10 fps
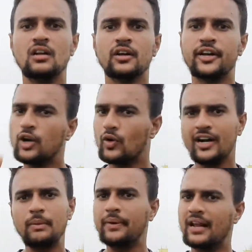टी
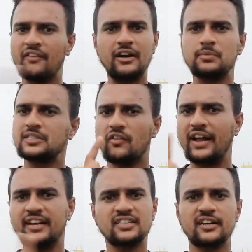ट्वेंटी में बिना
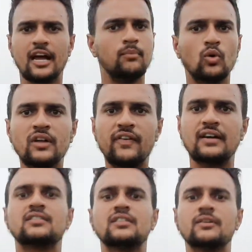वेरिएशन के आप बोल नहीं फेंक
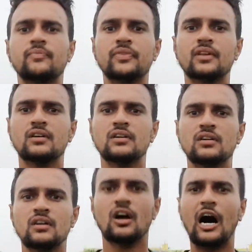सकते
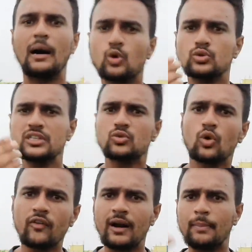आप दो तीन
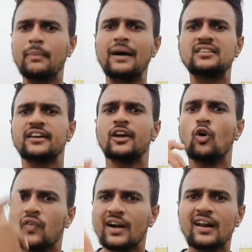स्लोर वन अपने पास रखे
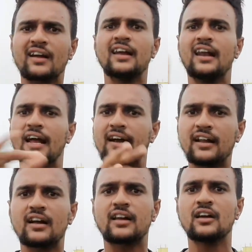ऑफ कटर रखे लेग कटर
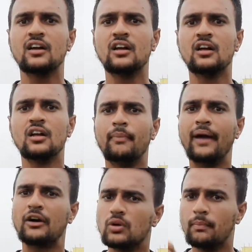रखे
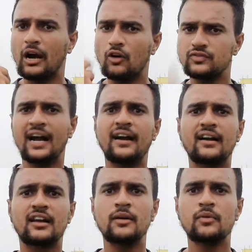बैक बैक ऑफ द हैंड
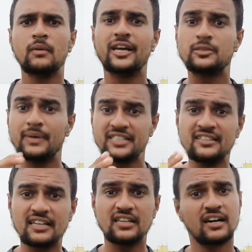रखें पेस में चेंज
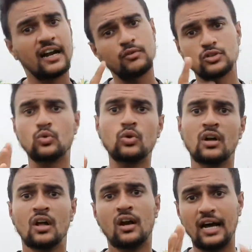कैसे करना है वो ज़रूर
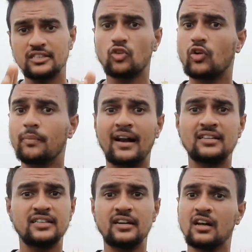लास्ट के ओवर में आना
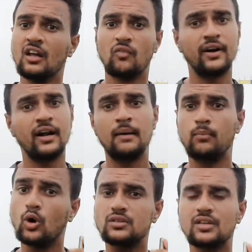चाहिए वरना
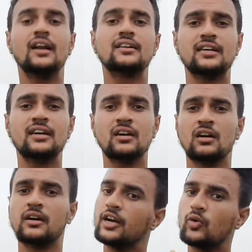बहुत रन लगते
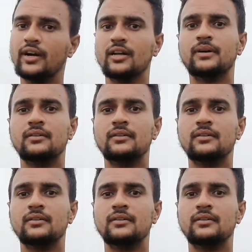हैं टी ट्वेंटी में